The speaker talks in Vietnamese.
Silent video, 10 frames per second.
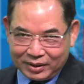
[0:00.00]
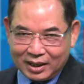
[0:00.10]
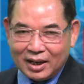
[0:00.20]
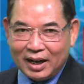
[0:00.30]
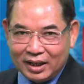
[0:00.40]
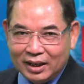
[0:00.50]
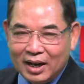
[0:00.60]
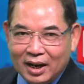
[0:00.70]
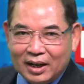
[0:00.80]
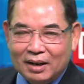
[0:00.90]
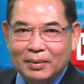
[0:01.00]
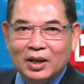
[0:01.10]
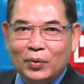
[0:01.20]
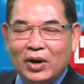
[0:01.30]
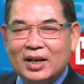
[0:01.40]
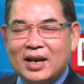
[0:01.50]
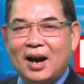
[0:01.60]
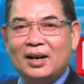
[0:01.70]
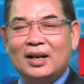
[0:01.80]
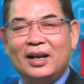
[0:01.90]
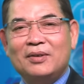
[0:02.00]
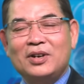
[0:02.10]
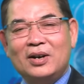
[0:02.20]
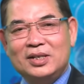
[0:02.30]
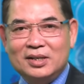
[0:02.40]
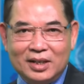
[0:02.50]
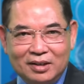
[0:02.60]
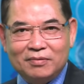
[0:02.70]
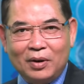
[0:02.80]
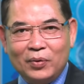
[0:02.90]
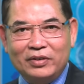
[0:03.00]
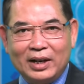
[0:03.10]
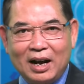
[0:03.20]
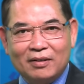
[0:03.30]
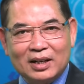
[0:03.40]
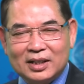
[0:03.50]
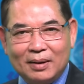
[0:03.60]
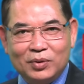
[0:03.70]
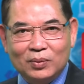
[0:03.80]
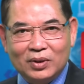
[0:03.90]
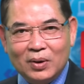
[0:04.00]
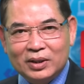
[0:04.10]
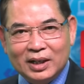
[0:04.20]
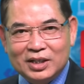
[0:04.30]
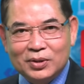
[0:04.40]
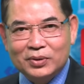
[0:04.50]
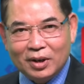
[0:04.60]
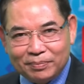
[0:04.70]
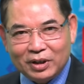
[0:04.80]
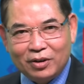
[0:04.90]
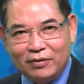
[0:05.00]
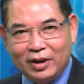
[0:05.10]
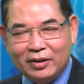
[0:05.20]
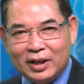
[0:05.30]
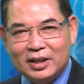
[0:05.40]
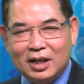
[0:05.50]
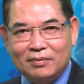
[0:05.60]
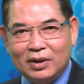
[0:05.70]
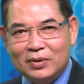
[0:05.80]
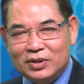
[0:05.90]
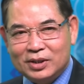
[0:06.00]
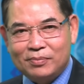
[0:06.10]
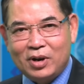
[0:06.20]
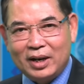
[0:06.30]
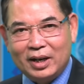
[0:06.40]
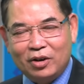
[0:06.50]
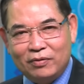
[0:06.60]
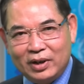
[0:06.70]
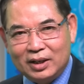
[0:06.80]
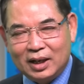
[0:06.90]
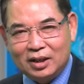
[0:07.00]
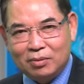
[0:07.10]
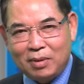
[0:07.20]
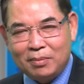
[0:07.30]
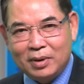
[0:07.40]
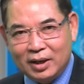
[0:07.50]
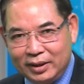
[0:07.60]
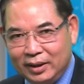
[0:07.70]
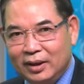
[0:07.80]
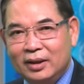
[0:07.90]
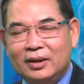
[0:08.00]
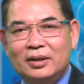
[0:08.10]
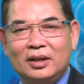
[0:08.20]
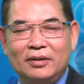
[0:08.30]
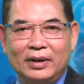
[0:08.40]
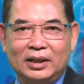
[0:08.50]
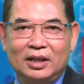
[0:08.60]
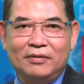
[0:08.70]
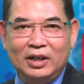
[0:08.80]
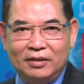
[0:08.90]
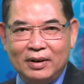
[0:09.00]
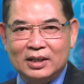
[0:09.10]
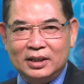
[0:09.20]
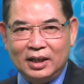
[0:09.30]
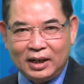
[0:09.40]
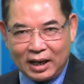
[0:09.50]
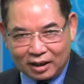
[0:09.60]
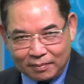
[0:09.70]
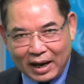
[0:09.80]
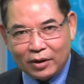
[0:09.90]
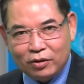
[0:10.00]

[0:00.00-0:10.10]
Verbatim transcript: dừng ở đây cảm ơn quý khán giả đã theo dõi chương trình và quý vị nào đang xem chúng tôi trên YouTube thì quý vị có thể nhấn vào nút subscribe để quý vị nhận thông báo mới từ người Việt TV và xin hẹn gặp lại